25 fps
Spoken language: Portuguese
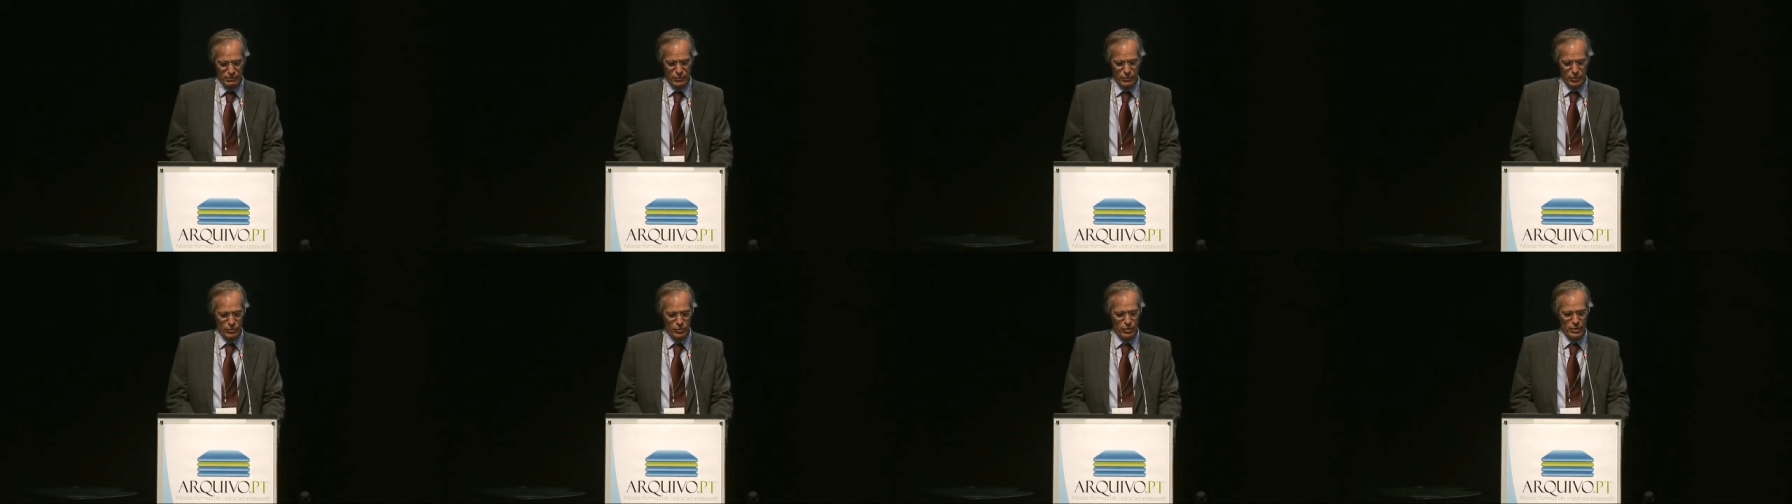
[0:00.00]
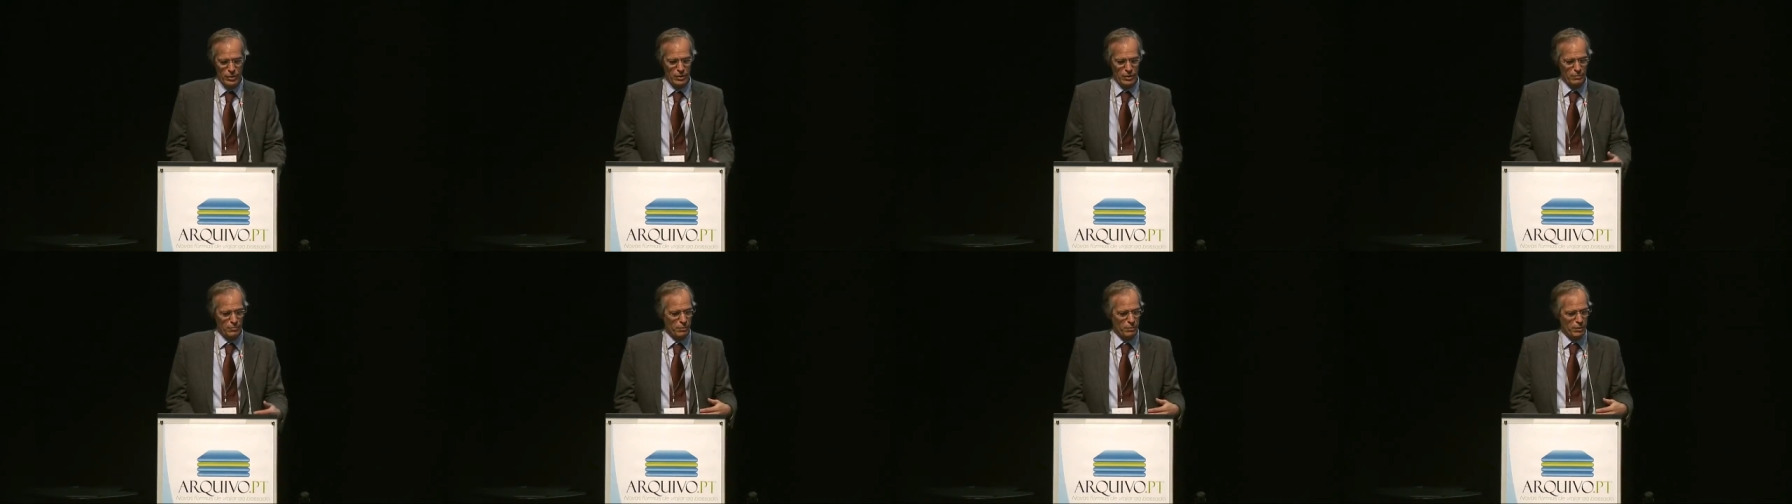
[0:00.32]
Eu
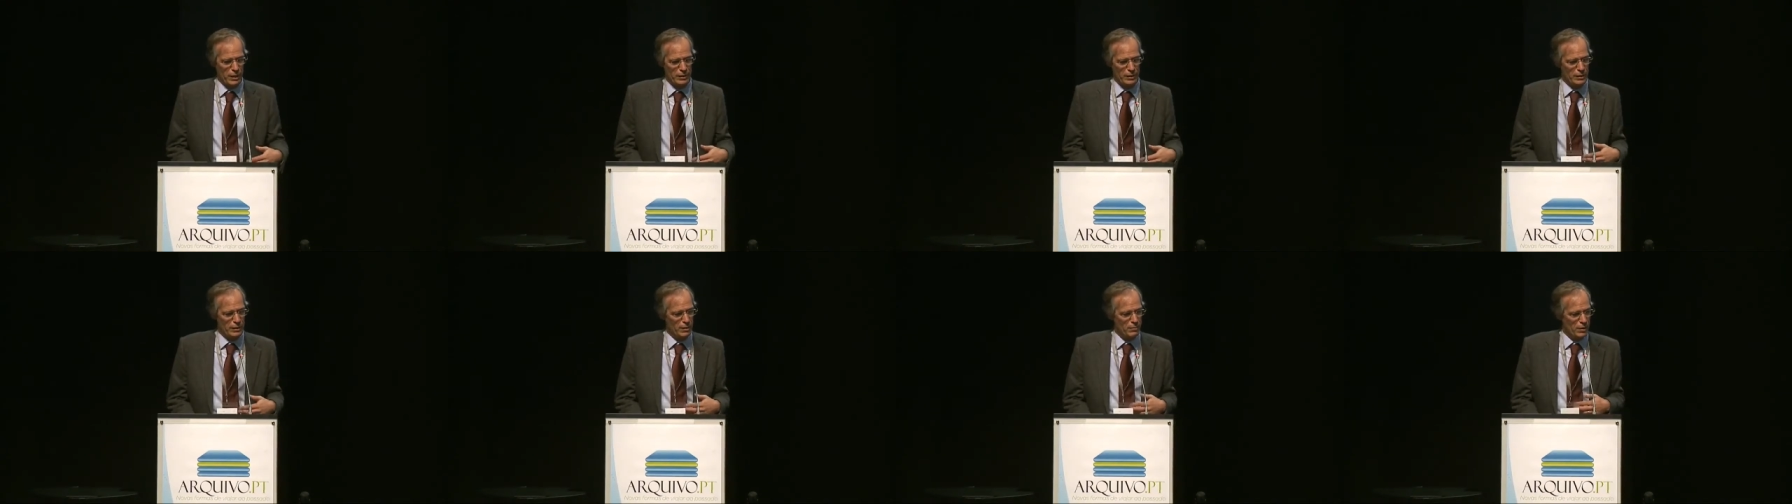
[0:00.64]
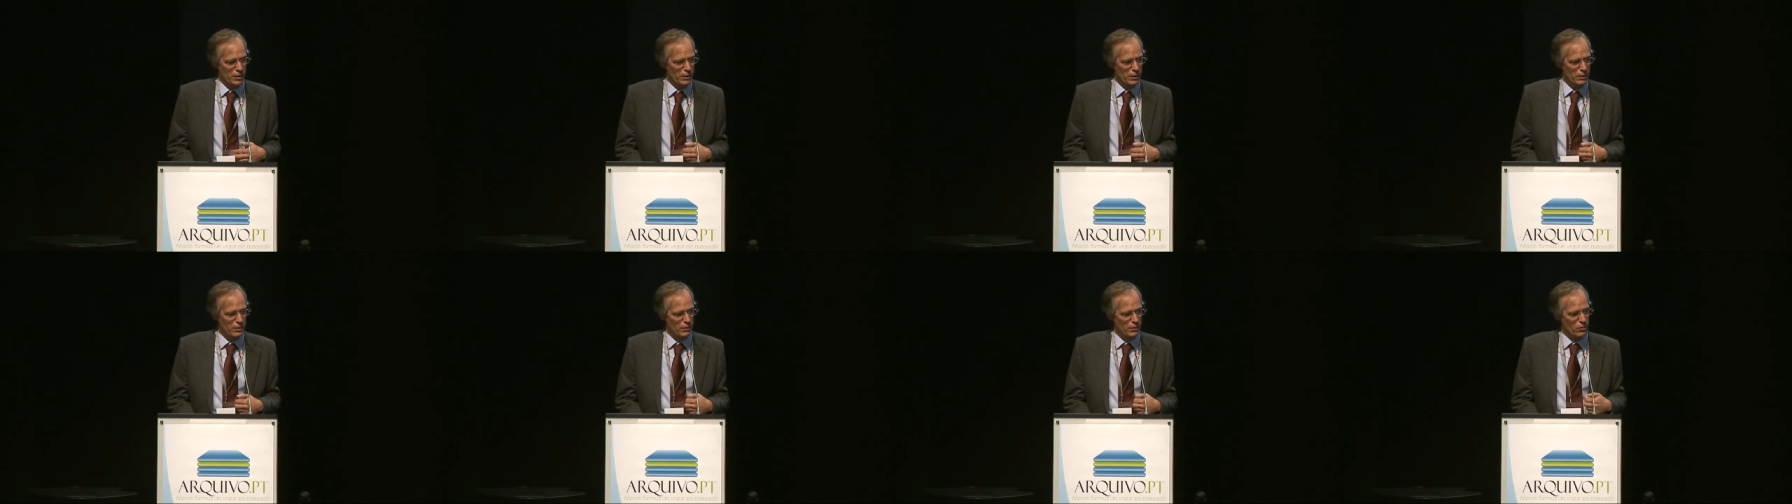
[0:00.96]
diria que
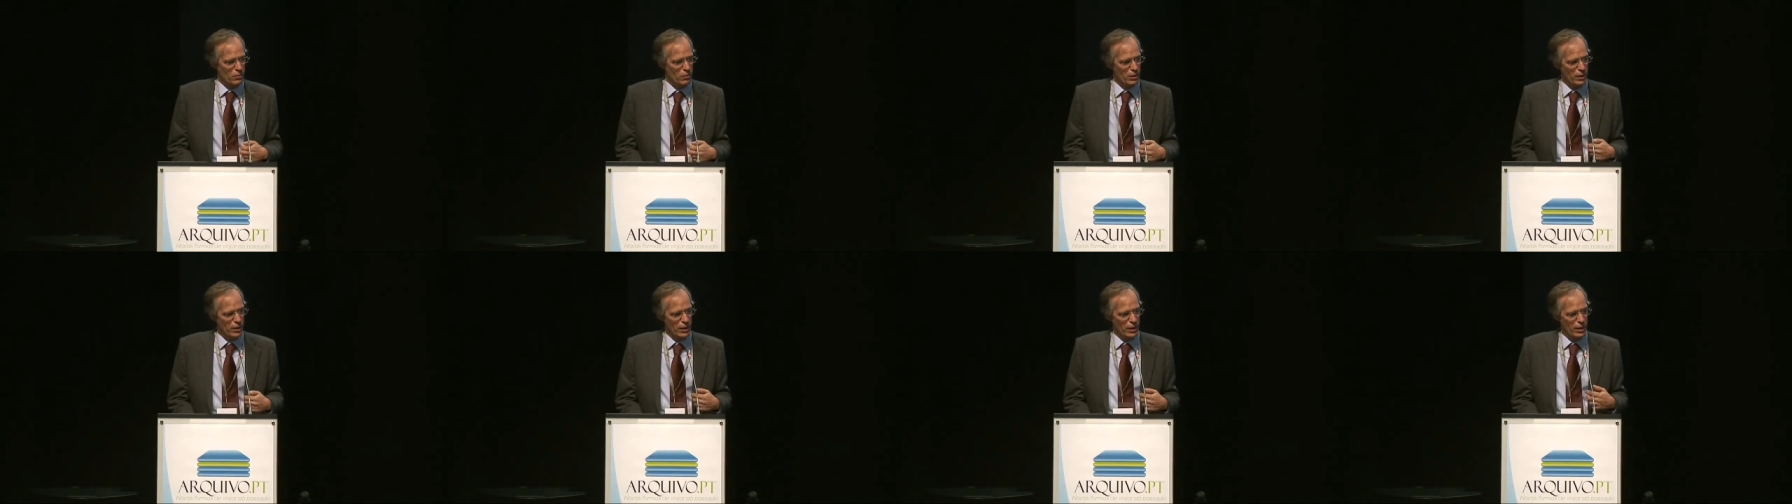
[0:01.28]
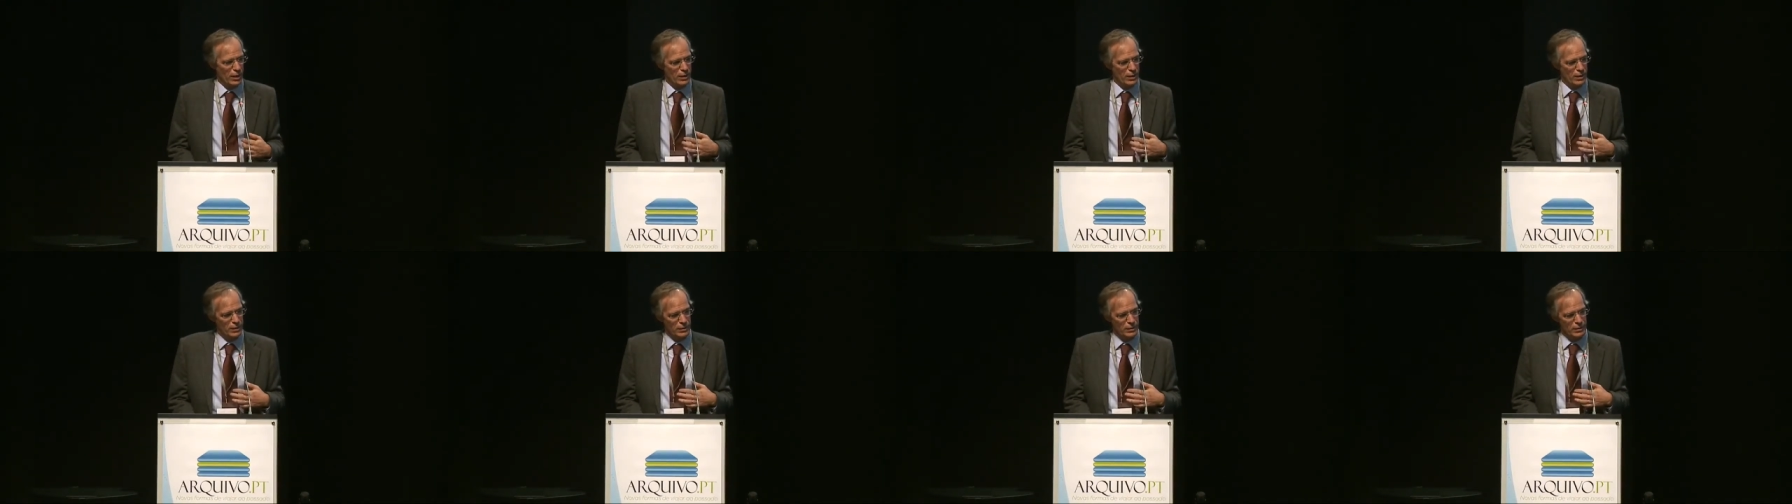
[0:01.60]
praticamente
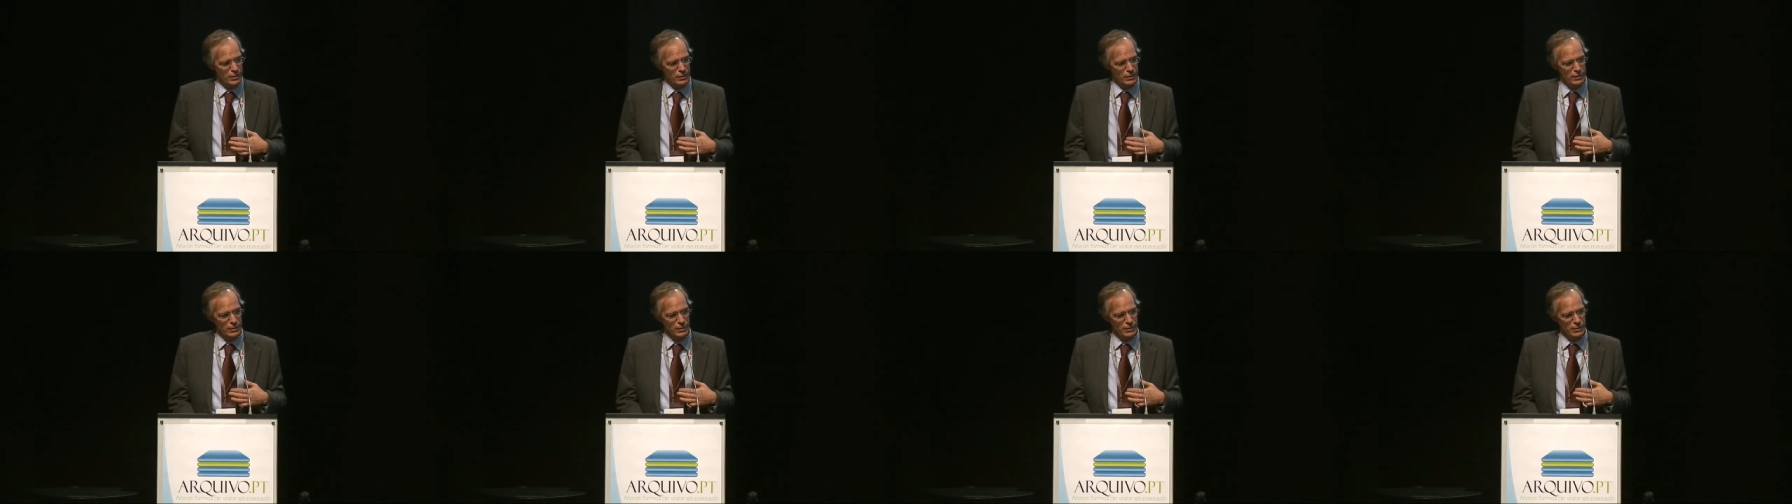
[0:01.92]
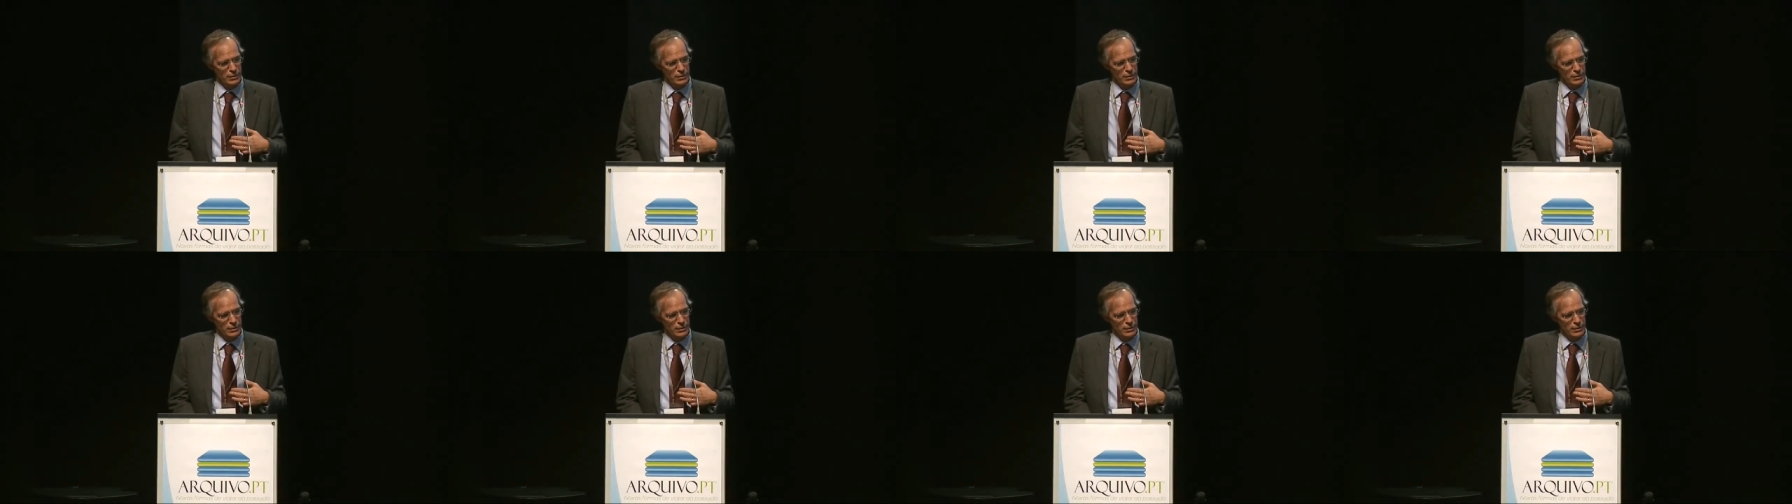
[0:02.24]
qualquer eh,